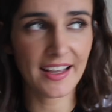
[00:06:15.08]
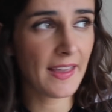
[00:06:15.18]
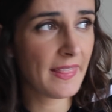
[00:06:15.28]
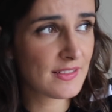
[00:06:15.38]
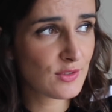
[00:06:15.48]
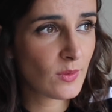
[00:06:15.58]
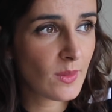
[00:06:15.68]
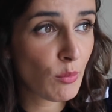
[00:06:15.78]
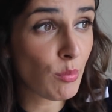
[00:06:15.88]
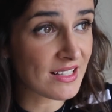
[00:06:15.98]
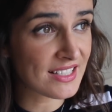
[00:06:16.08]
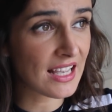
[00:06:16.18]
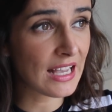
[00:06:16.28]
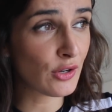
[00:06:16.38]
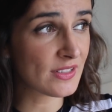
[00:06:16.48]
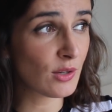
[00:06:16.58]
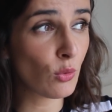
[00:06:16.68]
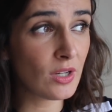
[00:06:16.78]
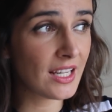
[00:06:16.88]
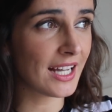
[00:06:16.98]
E a cada segundo que passa, a nossa
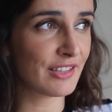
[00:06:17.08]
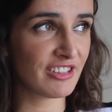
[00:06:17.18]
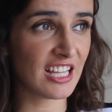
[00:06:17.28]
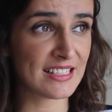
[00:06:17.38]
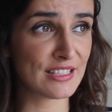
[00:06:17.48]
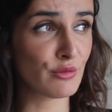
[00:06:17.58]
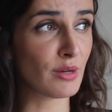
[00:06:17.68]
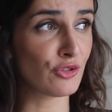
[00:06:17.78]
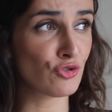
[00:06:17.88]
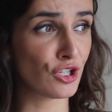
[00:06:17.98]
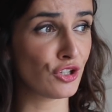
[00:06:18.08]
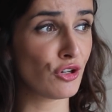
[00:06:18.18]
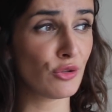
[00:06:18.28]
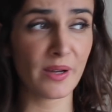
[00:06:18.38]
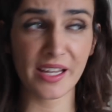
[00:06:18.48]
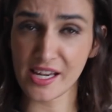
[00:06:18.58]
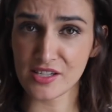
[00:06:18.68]
única atividade cerebral no escritório é